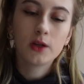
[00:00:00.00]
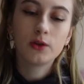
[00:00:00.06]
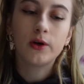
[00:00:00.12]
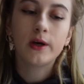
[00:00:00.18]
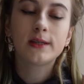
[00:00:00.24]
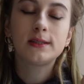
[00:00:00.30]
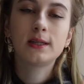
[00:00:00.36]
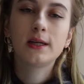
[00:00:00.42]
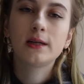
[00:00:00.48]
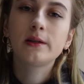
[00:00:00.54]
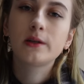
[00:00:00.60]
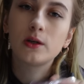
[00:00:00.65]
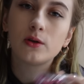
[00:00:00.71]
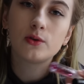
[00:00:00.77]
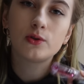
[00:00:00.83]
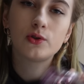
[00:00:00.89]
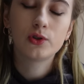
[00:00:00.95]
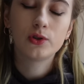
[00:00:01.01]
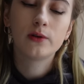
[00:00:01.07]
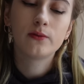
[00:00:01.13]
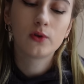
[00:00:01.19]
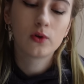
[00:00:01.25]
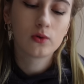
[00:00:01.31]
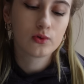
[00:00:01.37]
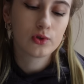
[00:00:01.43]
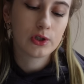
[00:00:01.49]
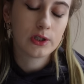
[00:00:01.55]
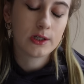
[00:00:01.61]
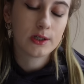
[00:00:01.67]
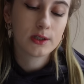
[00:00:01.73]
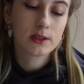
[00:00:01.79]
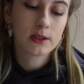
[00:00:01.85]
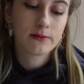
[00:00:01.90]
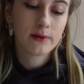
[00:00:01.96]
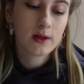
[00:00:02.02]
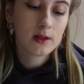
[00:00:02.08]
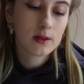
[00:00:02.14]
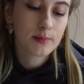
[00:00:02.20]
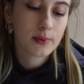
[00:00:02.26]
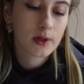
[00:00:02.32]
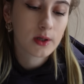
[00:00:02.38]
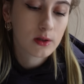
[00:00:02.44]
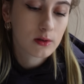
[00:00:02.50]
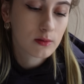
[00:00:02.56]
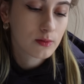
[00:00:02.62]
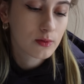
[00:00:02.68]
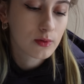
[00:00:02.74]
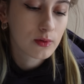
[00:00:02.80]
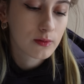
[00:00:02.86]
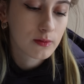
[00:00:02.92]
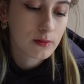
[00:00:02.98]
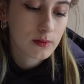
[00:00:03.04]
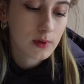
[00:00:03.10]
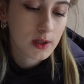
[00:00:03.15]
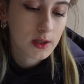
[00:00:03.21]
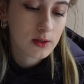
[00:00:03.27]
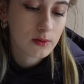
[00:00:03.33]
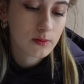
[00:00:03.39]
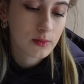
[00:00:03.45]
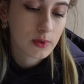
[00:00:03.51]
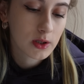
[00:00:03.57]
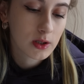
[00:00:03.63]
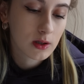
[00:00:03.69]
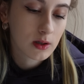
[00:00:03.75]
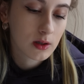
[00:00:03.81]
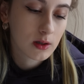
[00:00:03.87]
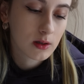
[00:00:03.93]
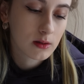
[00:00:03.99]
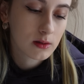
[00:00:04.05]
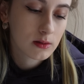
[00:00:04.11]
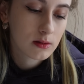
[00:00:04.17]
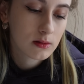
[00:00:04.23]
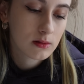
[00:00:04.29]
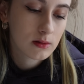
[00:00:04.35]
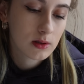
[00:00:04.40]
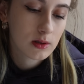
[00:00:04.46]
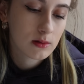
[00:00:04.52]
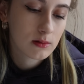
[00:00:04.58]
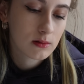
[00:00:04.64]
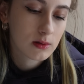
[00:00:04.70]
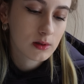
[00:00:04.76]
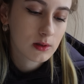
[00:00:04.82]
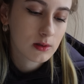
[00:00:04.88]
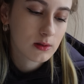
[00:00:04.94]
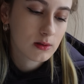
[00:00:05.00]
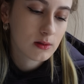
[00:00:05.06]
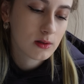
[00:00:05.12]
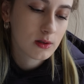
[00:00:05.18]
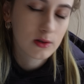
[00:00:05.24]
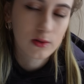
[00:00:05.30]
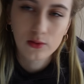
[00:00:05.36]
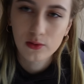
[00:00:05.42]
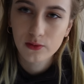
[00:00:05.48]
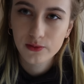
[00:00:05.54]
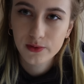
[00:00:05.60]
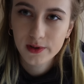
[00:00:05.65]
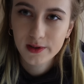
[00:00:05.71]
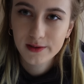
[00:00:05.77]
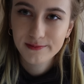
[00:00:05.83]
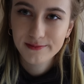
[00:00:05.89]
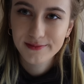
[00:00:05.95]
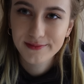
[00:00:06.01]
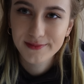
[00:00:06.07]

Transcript: Но я стрелки очень давно уже не рисовала, поэтому они у меня неровные,